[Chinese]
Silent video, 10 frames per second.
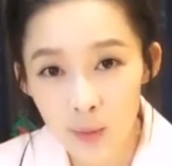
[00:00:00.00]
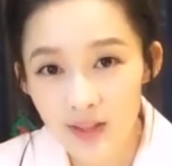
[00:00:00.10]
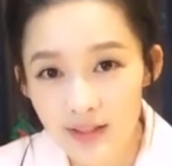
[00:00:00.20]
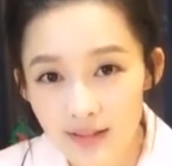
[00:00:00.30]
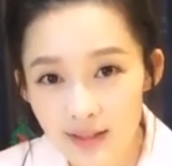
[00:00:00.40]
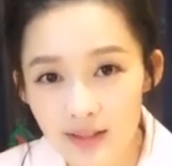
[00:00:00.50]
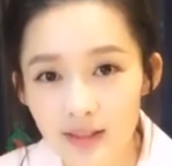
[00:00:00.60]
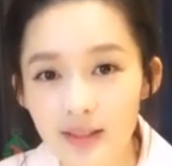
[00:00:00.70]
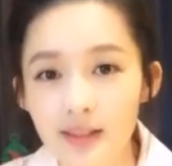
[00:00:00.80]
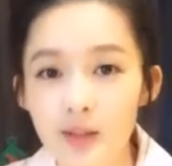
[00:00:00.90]
他们对我
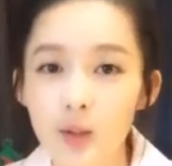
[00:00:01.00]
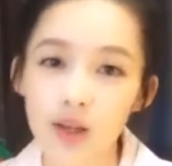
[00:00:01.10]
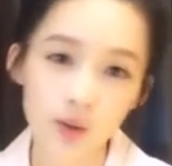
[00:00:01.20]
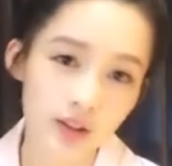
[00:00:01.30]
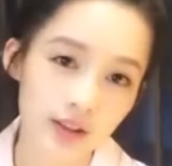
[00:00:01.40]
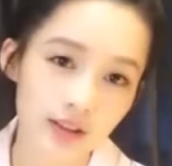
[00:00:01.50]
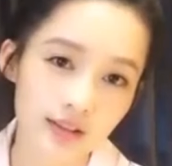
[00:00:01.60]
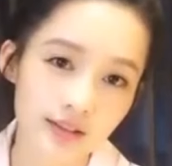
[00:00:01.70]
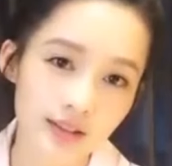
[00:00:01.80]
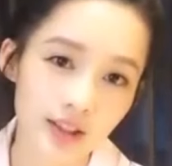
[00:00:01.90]
仁慈一点的话，有
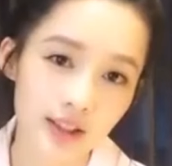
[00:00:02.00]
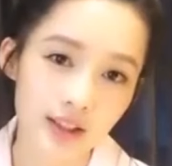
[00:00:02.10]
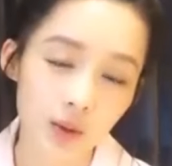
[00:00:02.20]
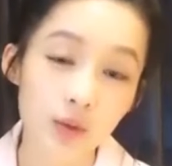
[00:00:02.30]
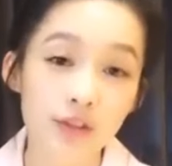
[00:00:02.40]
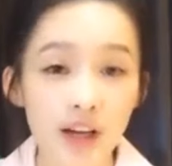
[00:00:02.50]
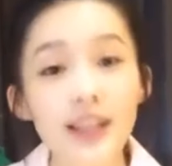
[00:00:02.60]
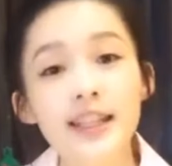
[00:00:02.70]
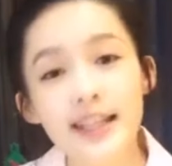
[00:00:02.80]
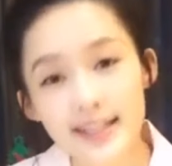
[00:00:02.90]
可能可以给我
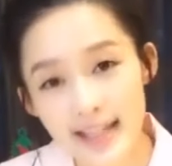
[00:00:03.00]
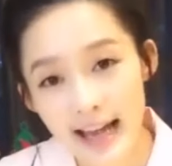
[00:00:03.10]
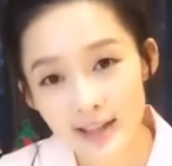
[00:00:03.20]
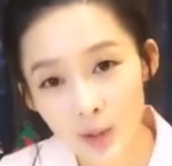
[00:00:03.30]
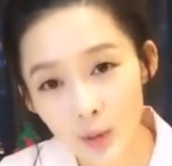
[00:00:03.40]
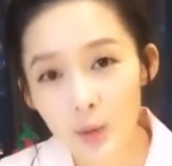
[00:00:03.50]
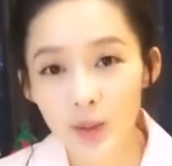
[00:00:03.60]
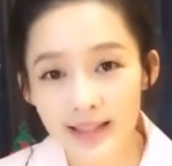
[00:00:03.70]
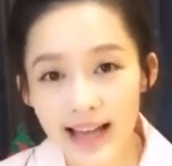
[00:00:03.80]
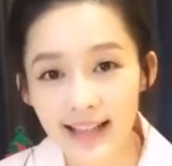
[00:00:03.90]
放一天假，
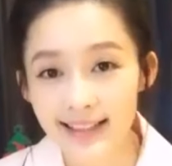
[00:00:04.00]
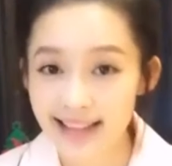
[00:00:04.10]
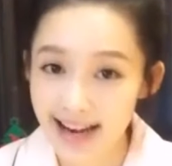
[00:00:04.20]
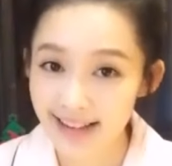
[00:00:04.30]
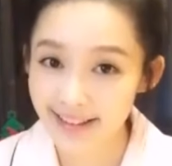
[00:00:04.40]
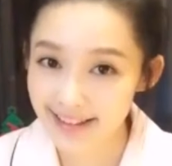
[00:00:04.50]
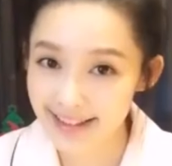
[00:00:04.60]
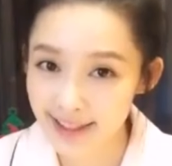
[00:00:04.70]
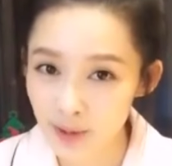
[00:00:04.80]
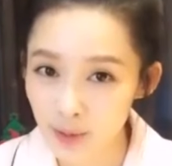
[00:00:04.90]
让我回家跟家人
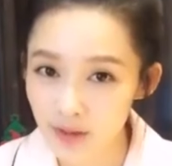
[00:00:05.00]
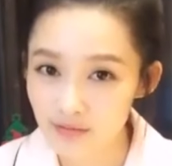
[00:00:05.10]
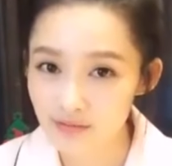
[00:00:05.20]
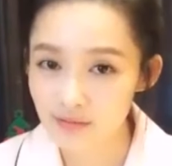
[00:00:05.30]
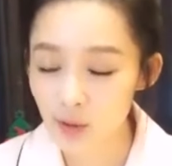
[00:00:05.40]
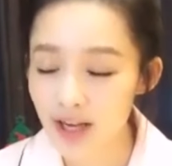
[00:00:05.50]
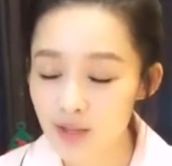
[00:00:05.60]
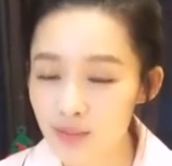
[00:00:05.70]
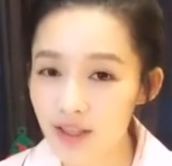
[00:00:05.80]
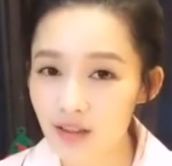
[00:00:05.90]
一起过。
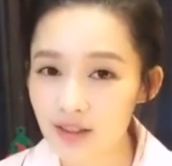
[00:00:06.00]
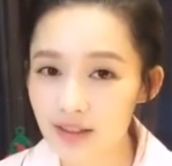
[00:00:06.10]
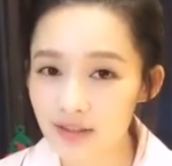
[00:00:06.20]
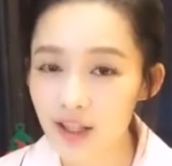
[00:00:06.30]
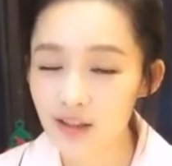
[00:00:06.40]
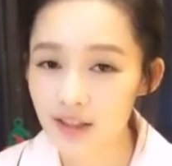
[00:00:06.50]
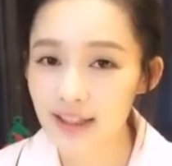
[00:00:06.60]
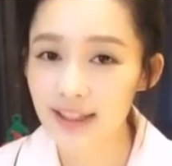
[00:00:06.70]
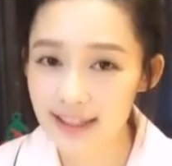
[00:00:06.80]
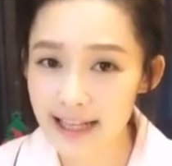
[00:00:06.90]
我还是比较希
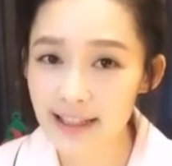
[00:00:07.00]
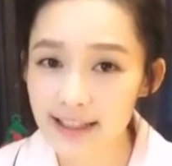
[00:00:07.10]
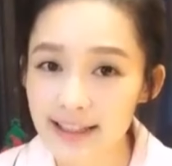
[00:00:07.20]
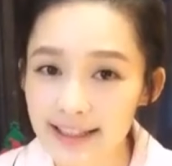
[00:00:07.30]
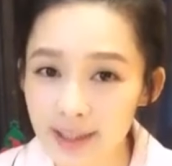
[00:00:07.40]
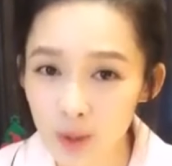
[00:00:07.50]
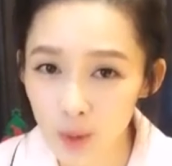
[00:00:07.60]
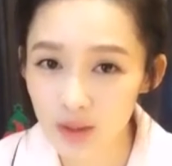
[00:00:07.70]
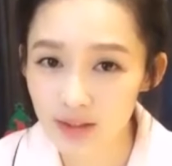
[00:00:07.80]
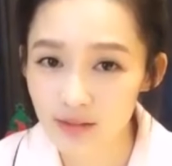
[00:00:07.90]
望可以跟家人一
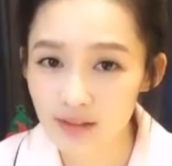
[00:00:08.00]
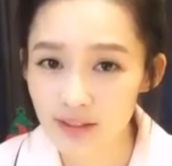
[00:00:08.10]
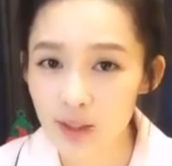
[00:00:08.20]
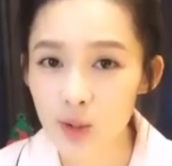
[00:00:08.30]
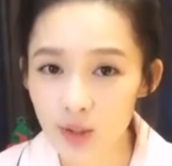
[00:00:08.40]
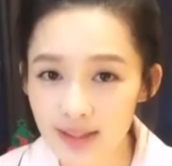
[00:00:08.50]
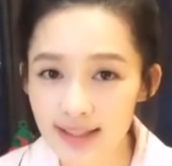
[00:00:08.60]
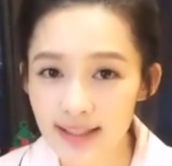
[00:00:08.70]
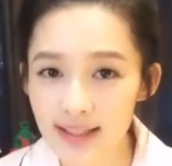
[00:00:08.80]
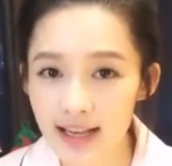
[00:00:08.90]
起过的，因为
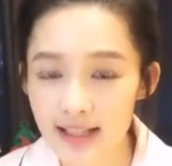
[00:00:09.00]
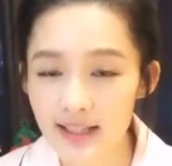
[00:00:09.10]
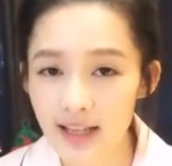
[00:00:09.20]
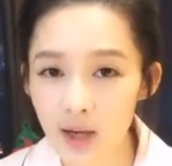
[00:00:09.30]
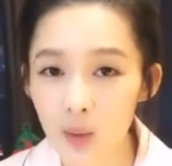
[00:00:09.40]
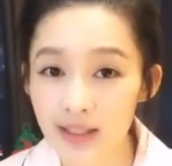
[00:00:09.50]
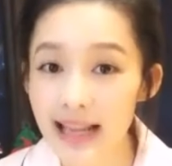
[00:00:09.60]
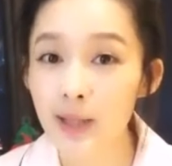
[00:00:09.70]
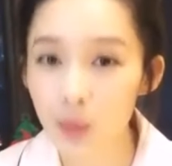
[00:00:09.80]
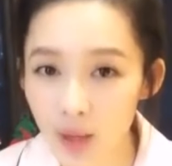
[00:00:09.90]
春节还是要
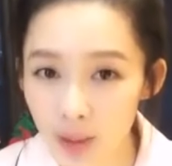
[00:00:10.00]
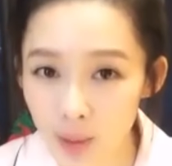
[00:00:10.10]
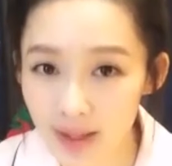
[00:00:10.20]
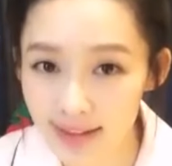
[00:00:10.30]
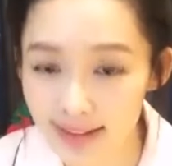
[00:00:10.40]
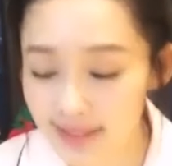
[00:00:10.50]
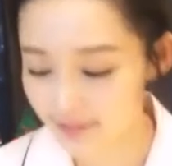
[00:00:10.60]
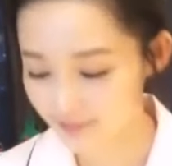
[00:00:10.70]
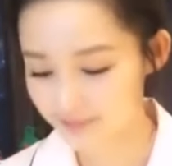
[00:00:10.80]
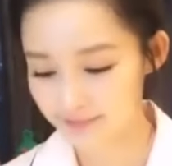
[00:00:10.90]
回家团圆
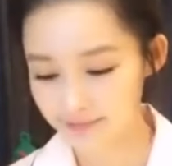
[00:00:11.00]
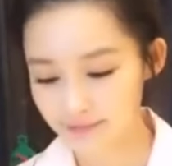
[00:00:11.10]
的。